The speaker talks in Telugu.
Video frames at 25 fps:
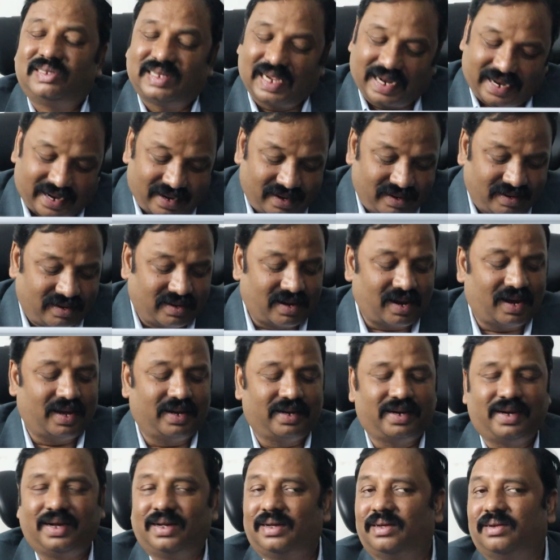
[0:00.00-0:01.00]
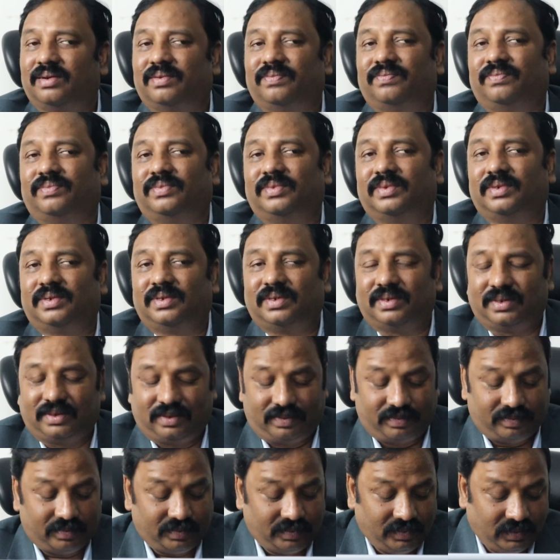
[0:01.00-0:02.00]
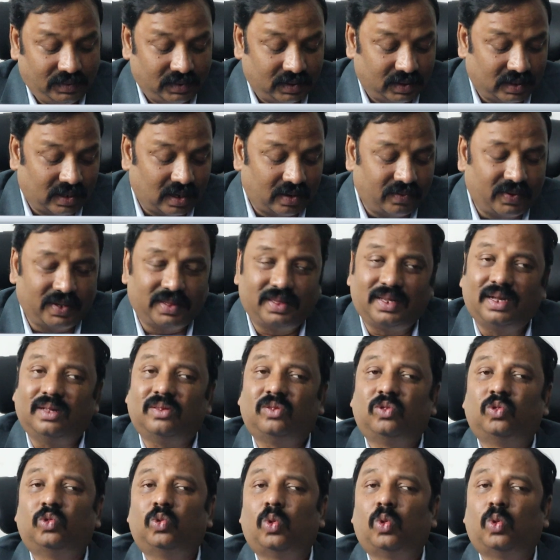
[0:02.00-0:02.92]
సెకండ్ టార్గెట్ తర్వాత